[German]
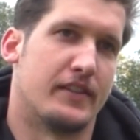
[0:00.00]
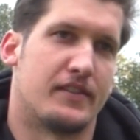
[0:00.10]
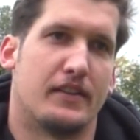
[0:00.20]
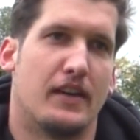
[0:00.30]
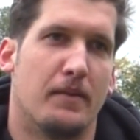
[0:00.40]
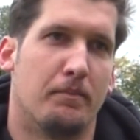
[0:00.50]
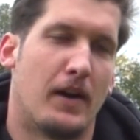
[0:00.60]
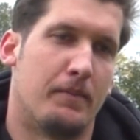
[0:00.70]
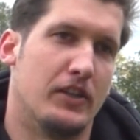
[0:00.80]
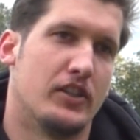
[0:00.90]
dass da ein
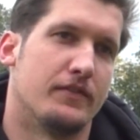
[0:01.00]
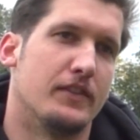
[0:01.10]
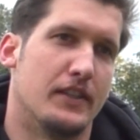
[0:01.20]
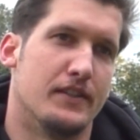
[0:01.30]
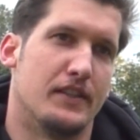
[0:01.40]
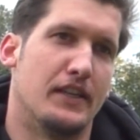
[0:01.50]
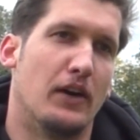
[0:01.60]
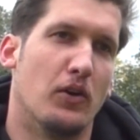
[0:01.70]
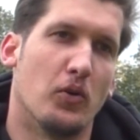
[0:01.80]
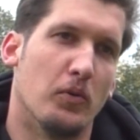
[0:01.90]
paar Mannschaften drin sind, die
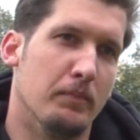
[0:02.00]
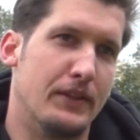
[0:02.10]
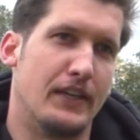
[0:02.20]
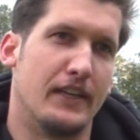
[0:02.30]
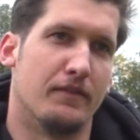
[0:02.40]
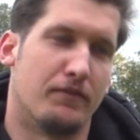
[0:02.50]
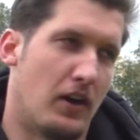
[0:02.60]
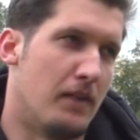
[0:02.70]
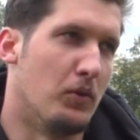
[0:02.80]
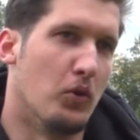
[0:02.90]
da auch oben mitreden,
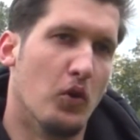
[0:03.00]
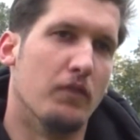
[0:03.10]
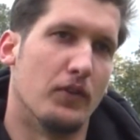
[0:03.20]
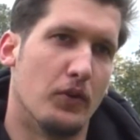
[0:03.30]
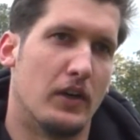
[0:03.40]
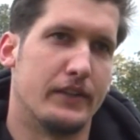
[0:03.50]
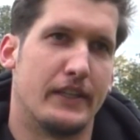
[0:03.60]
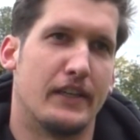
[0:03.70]
vor allem Loho von Nord.